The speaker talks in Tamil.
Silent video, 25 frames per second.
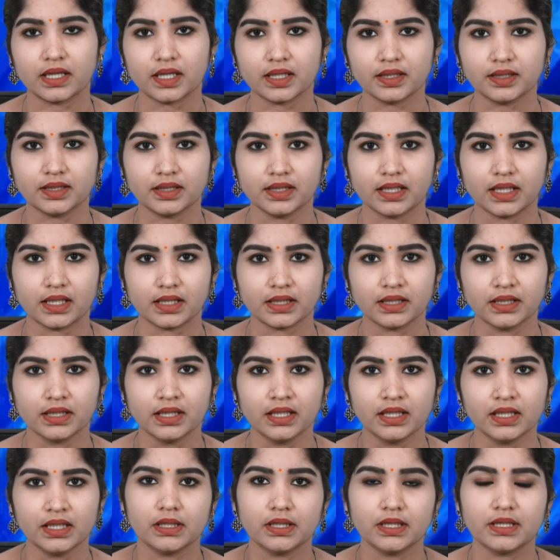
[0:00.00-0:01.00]
அடைத்தனர்
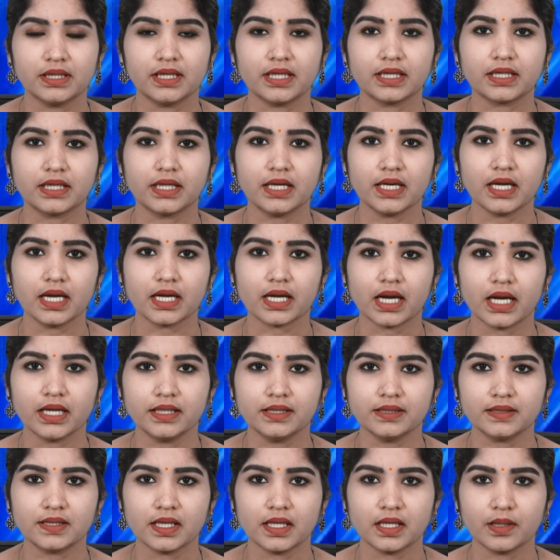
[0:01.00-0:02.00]
இதற்கிடையே
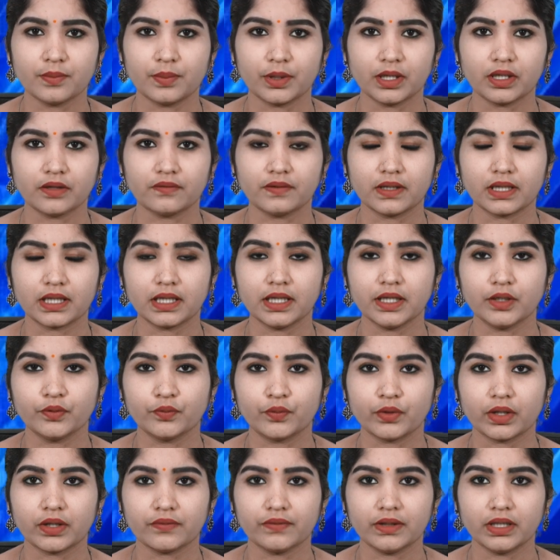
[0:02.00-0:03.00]
கைது செய்யப்பட்டவர்களின்
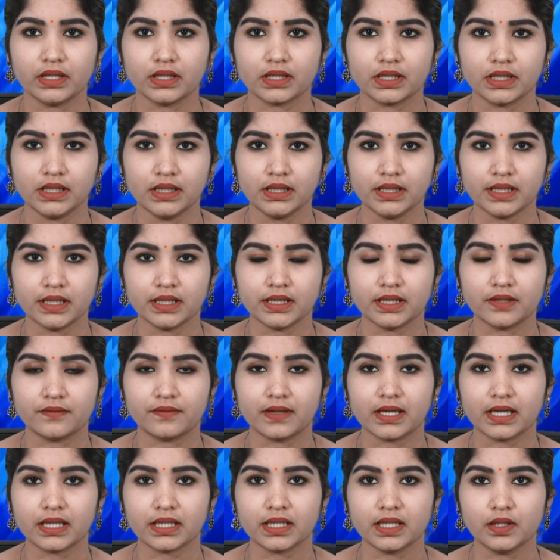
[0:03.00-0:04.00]
உறவினர்கள் இந்த
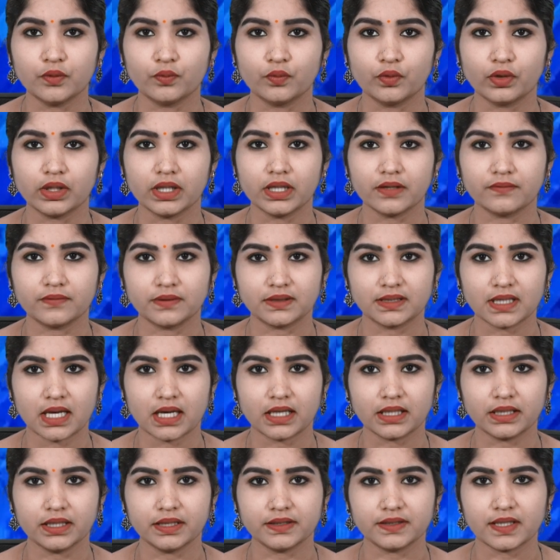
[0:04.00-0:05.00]
வழக்கில் உரிய
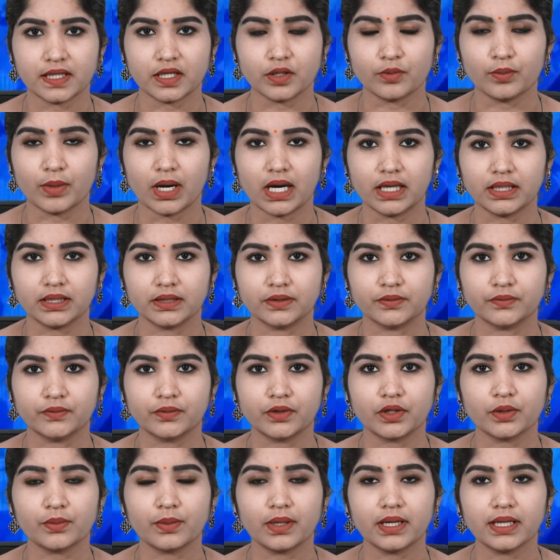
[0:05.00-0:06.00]
விசாரணை செய்யுமாறு
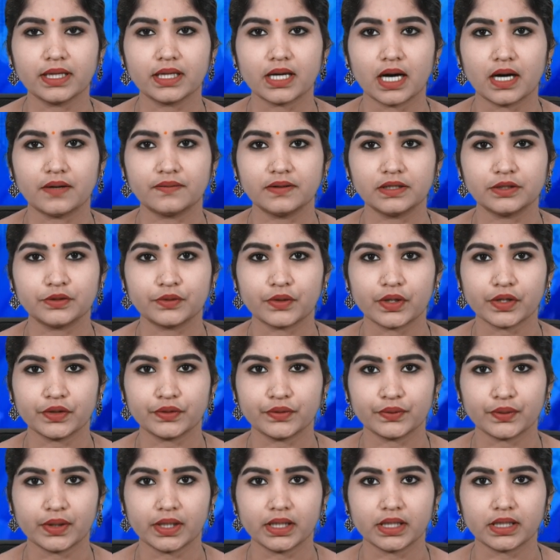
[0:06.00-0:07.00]
உடுமலை காவல்துறை
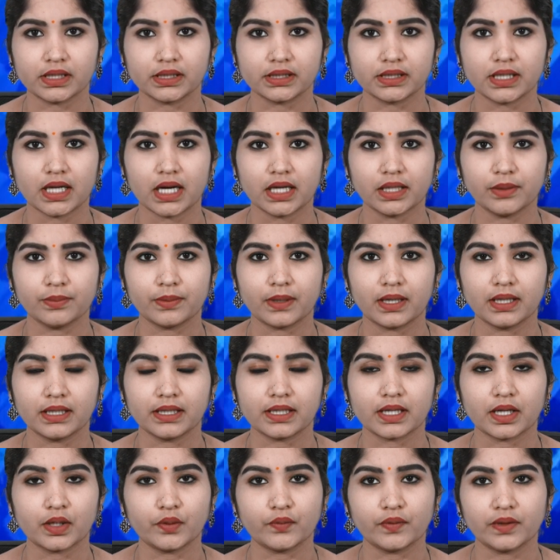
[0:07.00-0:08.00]
துணை
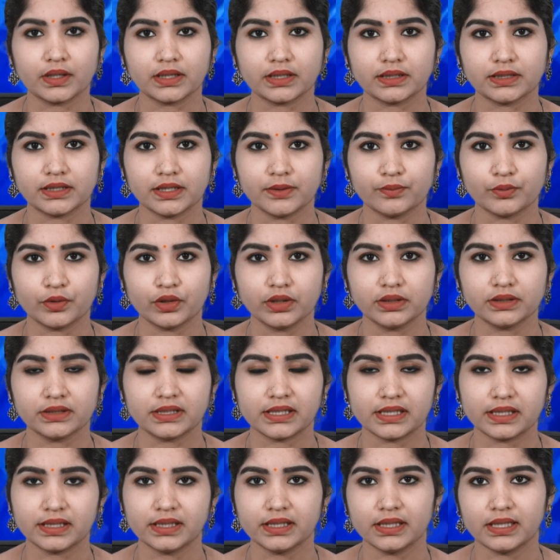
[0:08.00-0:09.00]
கண்காணிப்பாளர் அலுவலகத்தின் முன்
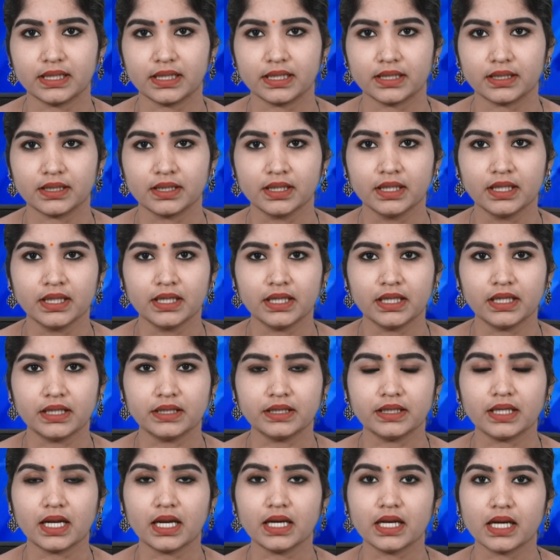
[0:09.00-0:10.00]
திரண்டனர்
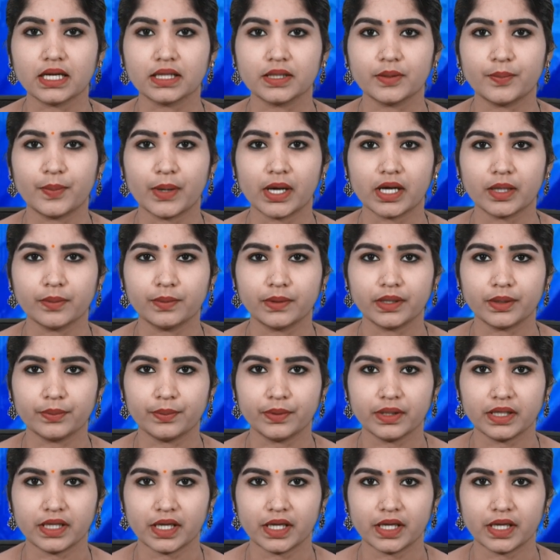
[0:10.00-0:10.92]
இதனால் அங்கு பரபரப்பு